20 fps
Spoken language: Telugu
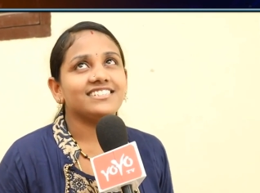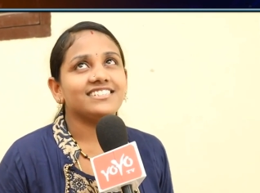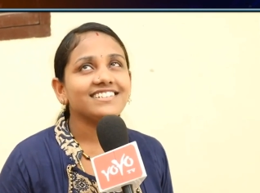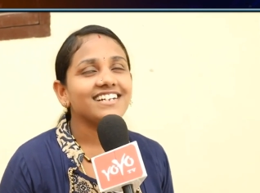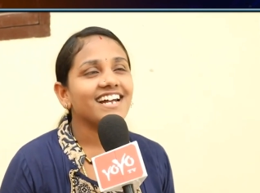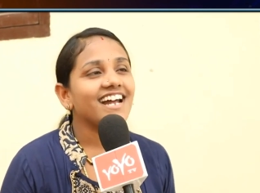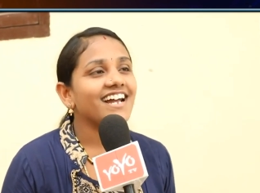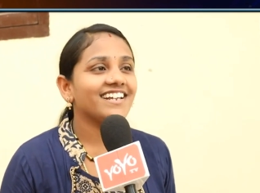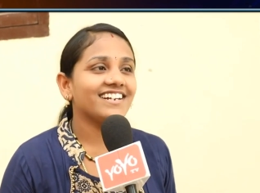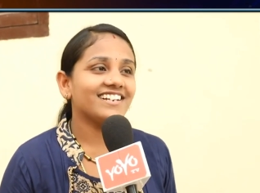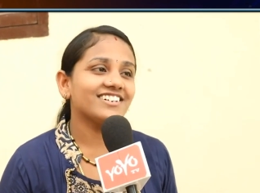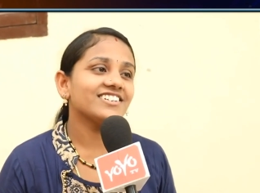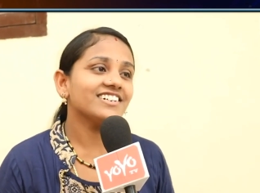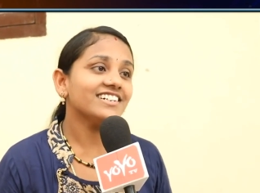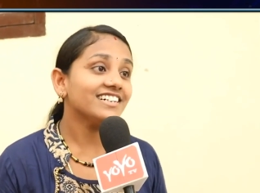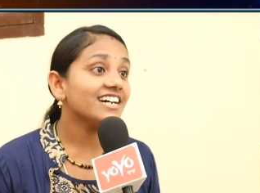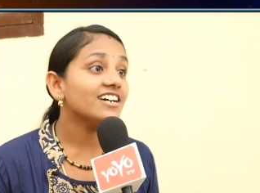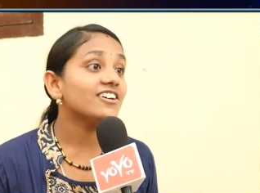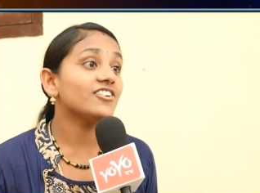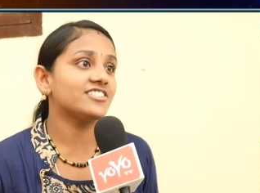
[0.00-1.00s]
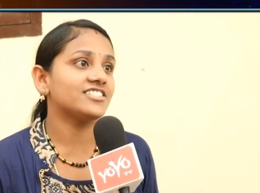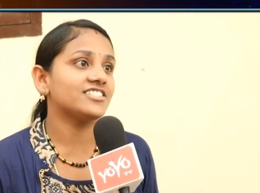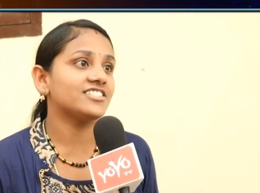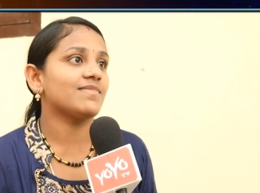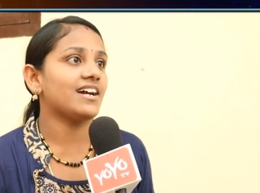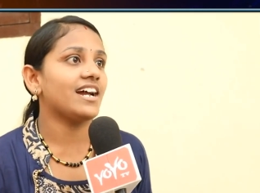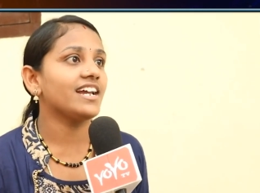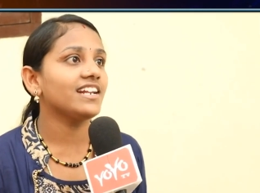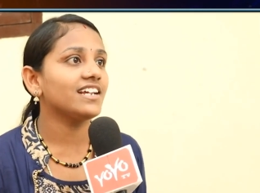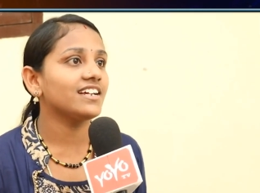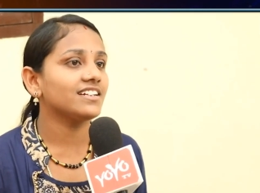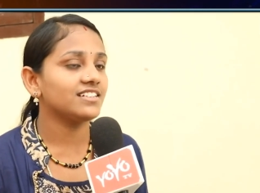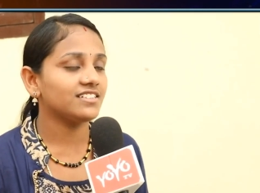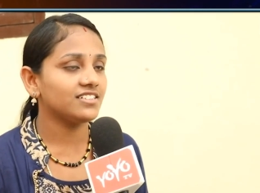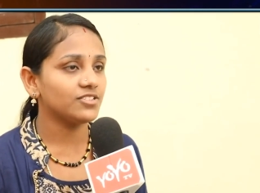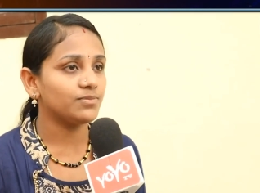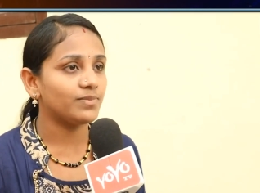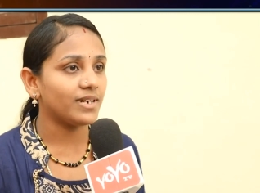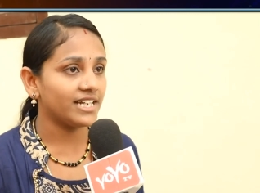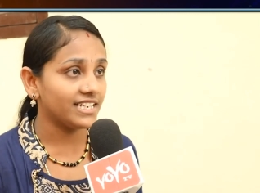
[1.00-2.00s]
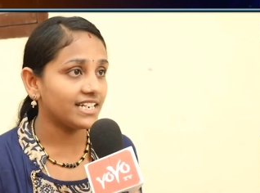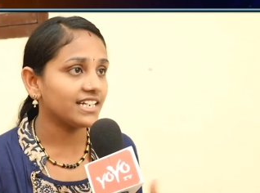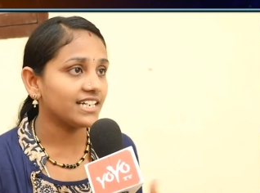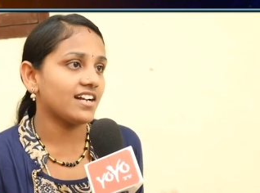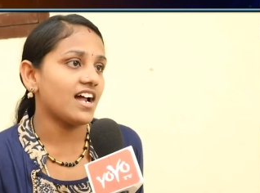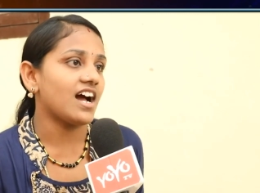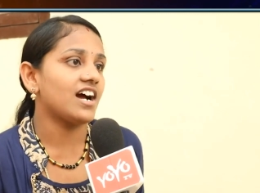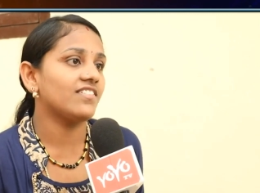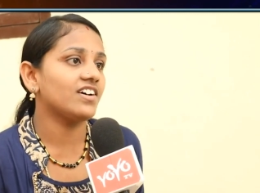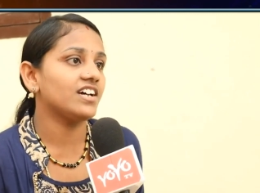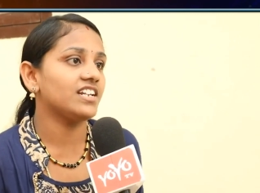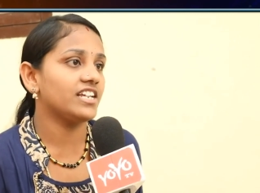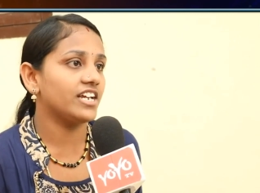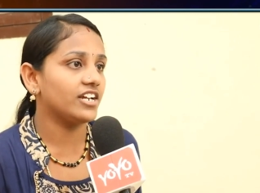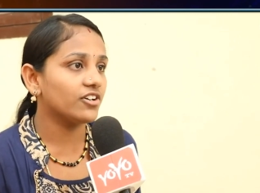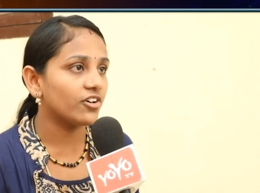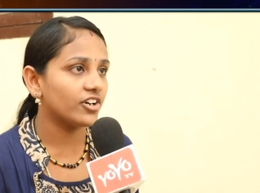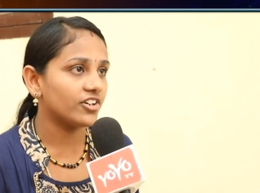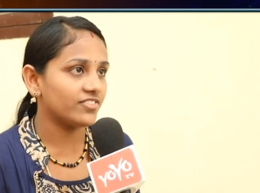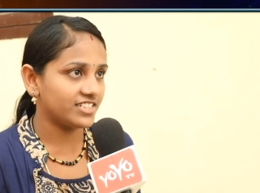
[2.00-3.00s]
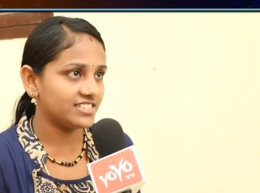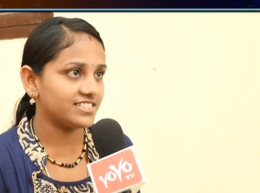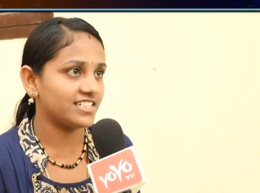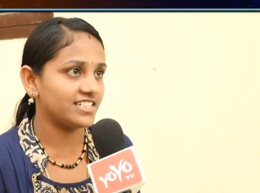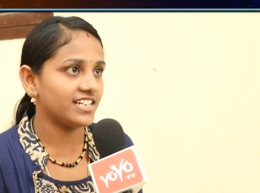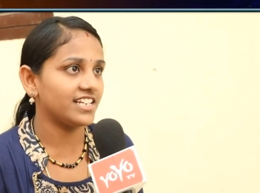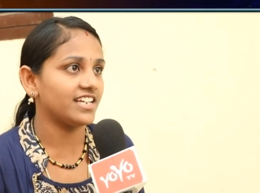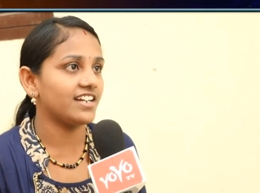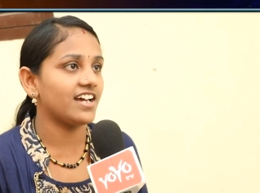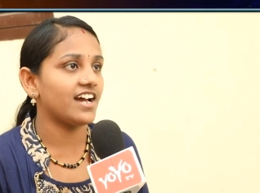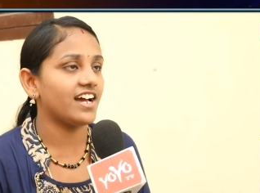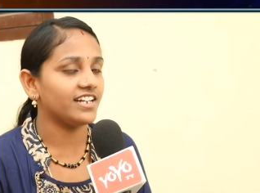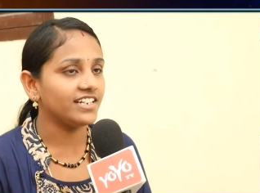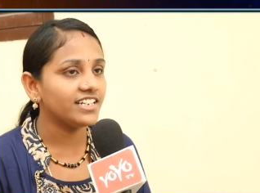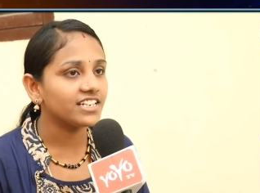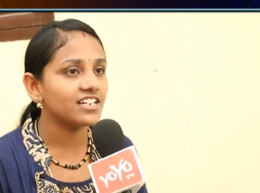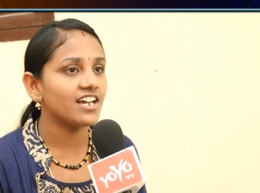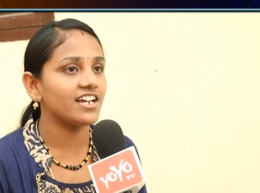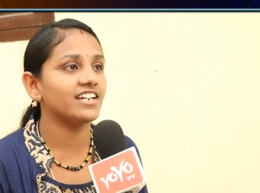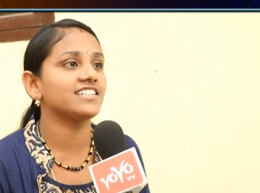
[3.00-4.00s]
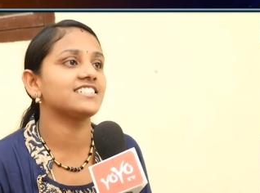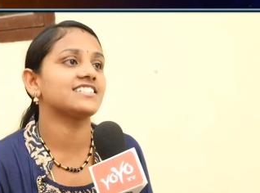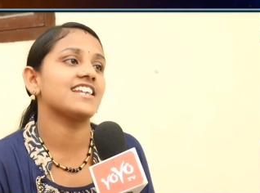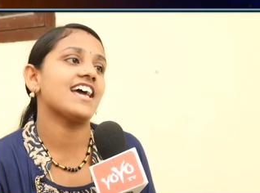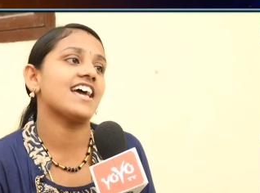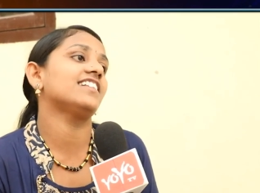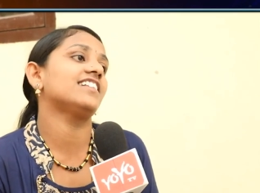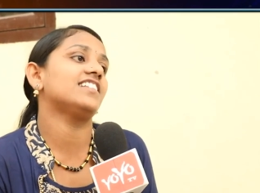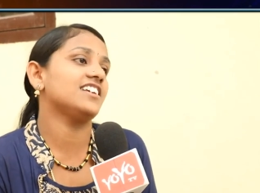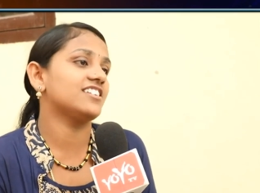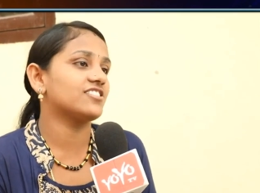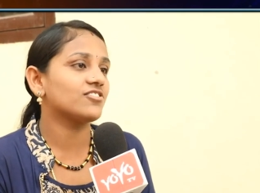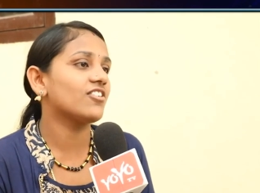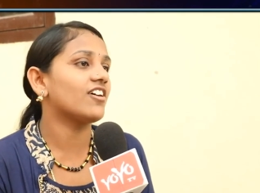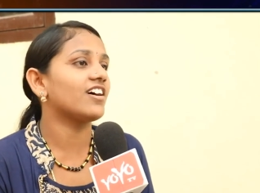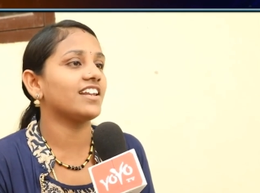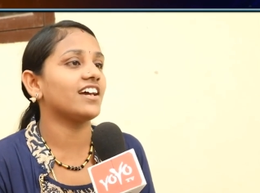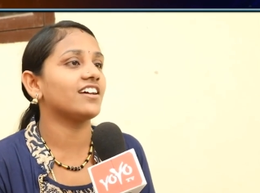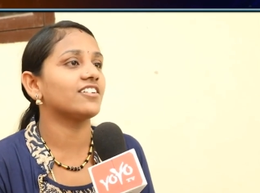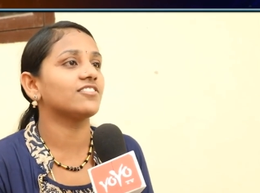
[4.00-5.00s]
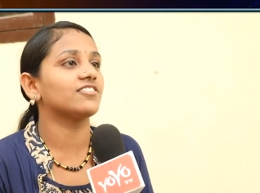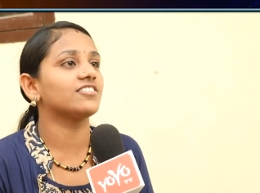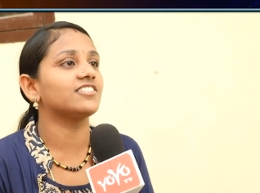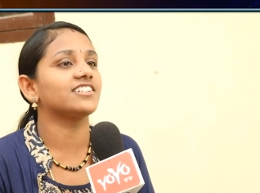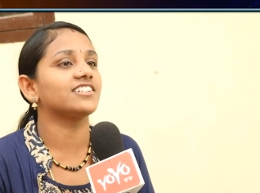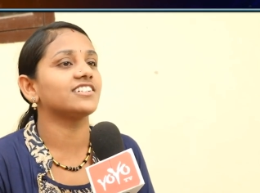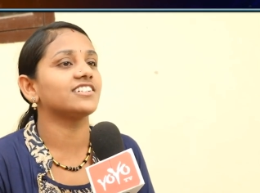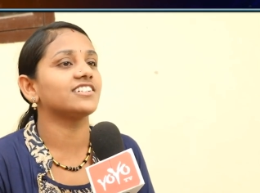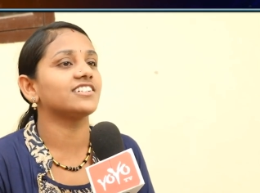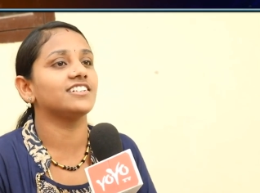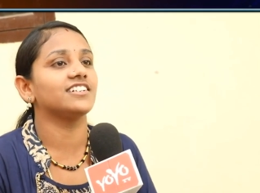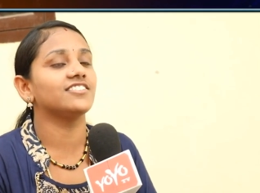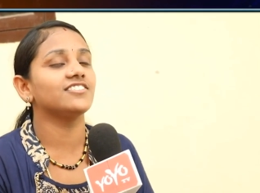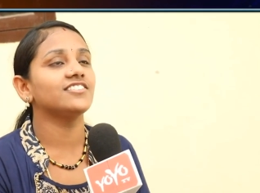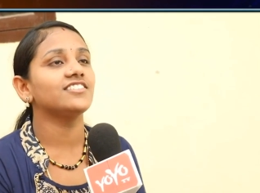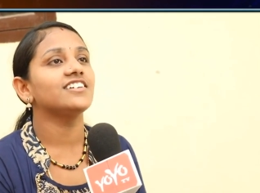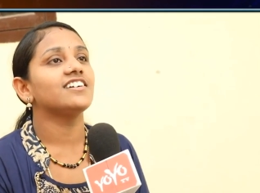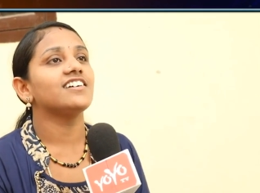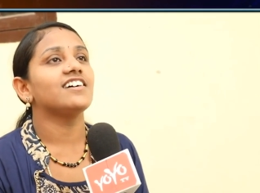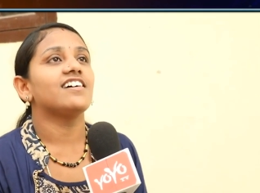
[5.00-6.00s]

ఇంకా ఆయన ఇంకా కొంచెం ఆయన అంటూ బయటకు రావాలి ఏ గొడవ జరిగినా అన్నిట్లో ఆయన స్టాండ్ తీసుకోవాలి అనుకుంటున్నాను నేను